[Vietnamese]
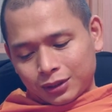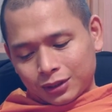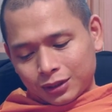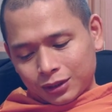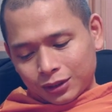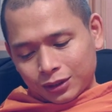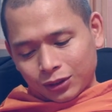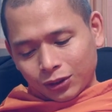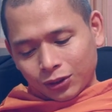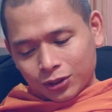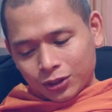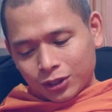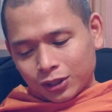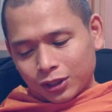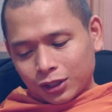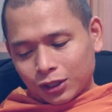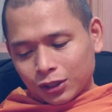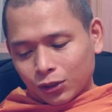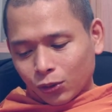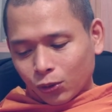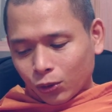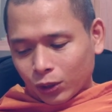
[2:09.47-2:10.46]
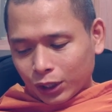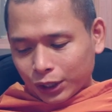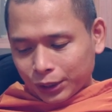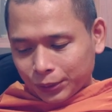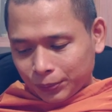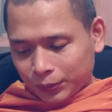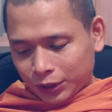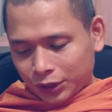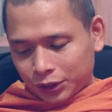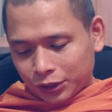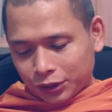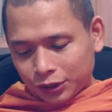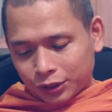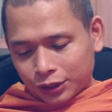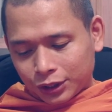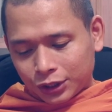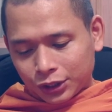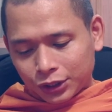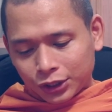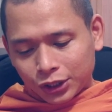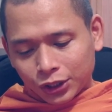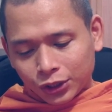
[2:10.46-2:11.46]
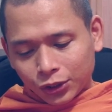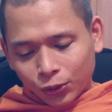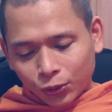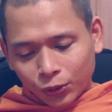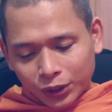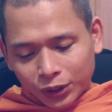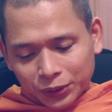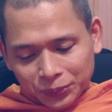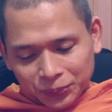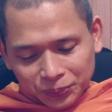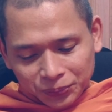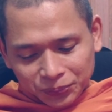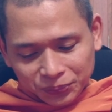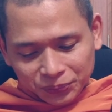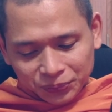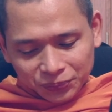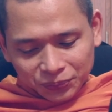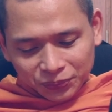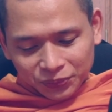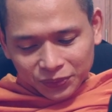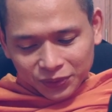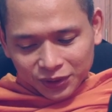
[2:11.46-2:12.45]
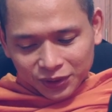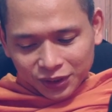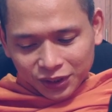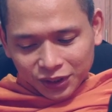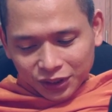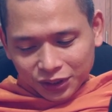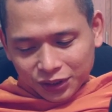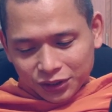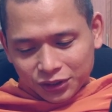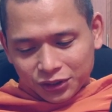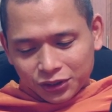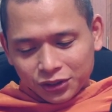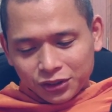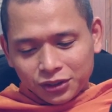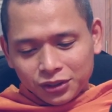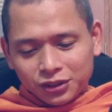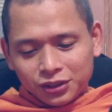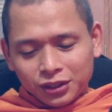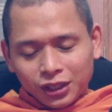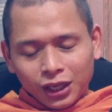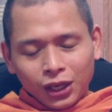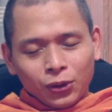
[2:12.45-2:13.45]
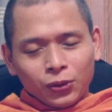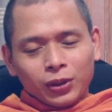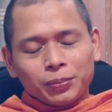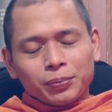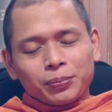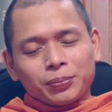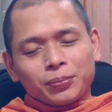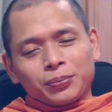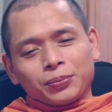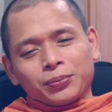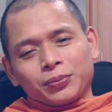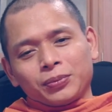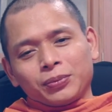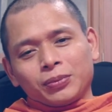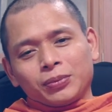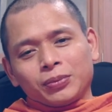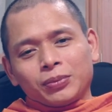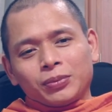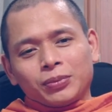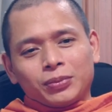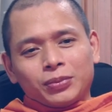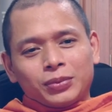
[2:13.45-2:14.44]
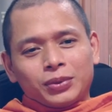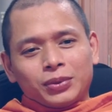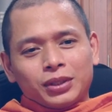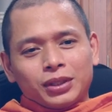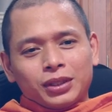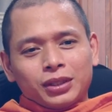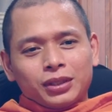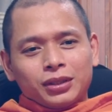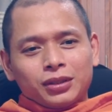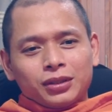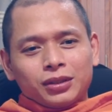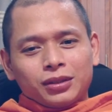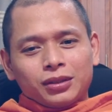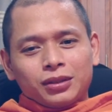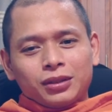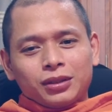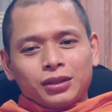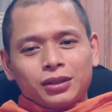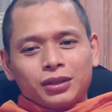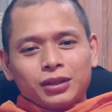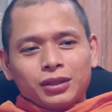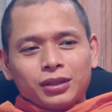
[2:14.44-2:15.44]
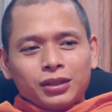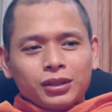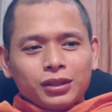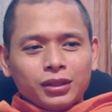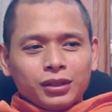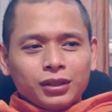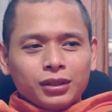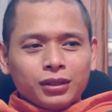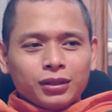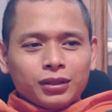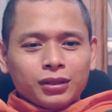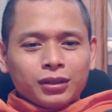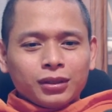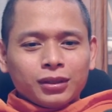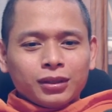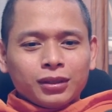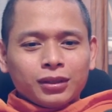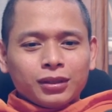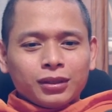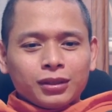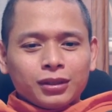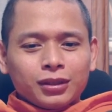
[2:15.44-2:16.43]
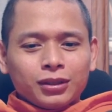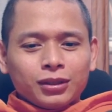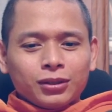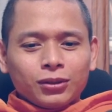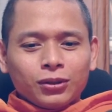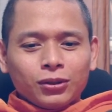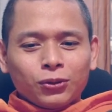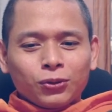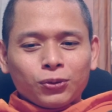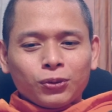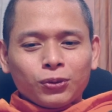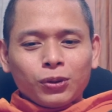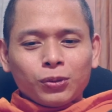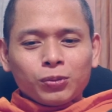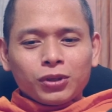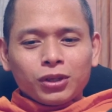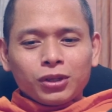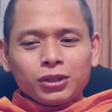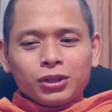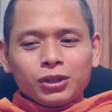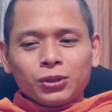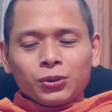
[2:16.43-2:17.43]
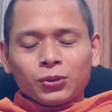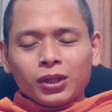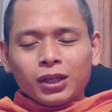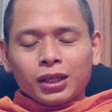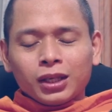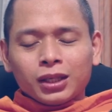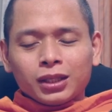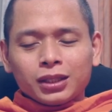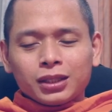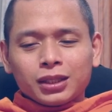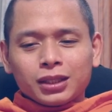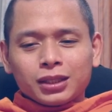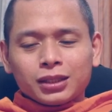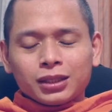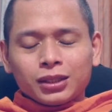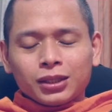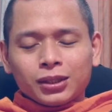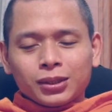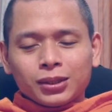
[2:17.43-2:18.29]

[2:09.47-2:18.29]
hồi sư đi tu á chưa chưa đi tu á à, sư nghèo lắm à, à, cũng không có nhiều tiền hết trơn trời